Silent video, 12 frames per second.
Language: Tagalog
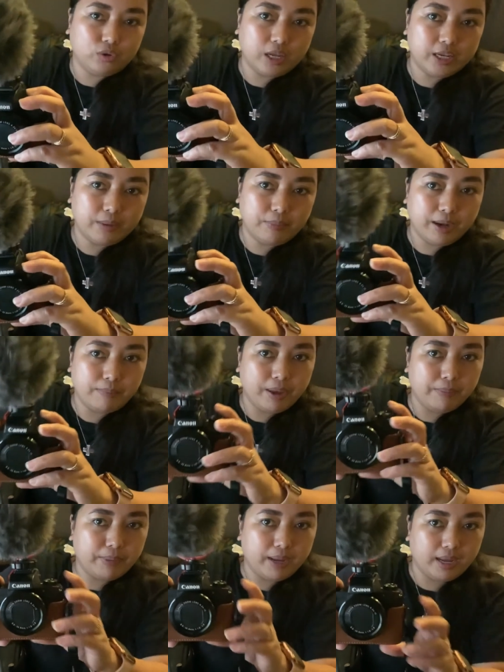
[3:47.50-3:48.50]
niya mga be
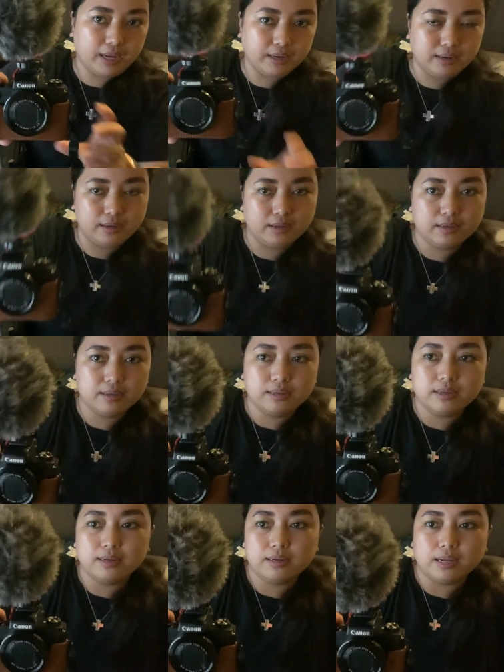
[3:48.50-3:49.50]
pag
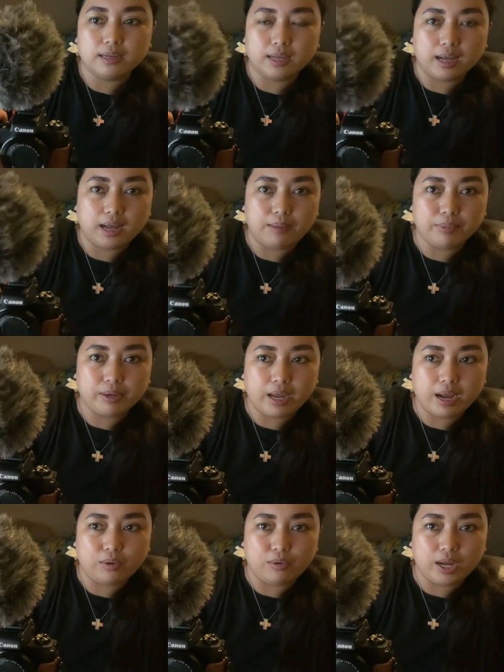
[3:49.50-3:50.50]
nagka-camera
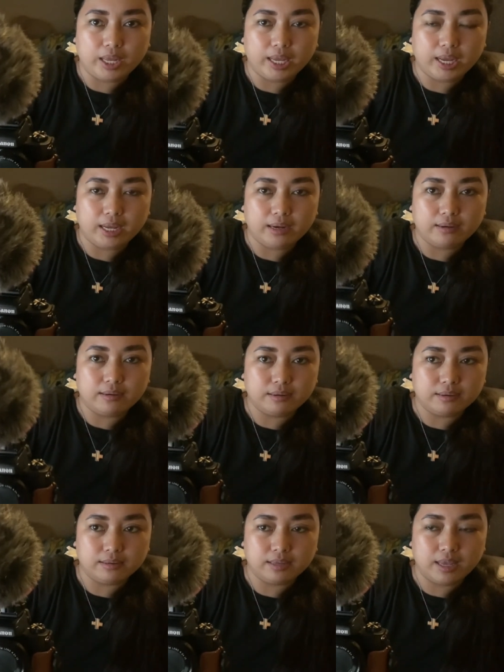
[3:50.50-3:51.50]
ako ayan
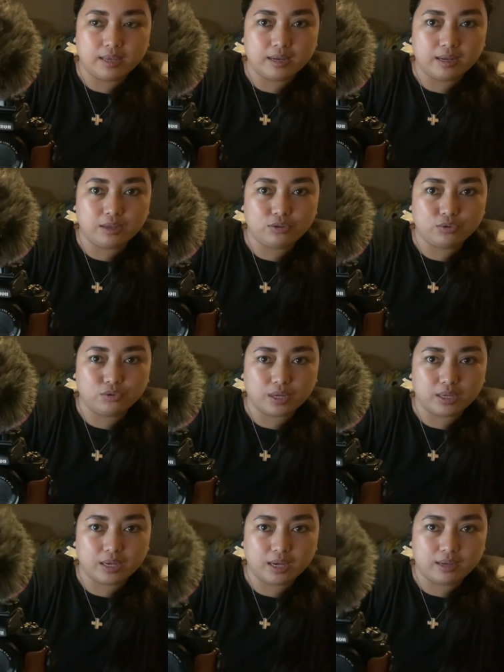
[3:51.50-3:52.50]
ganyan ang
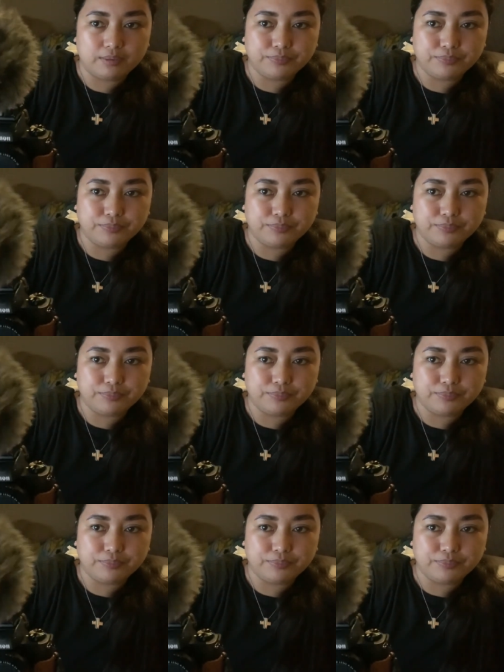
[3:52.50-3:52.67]
itsura niya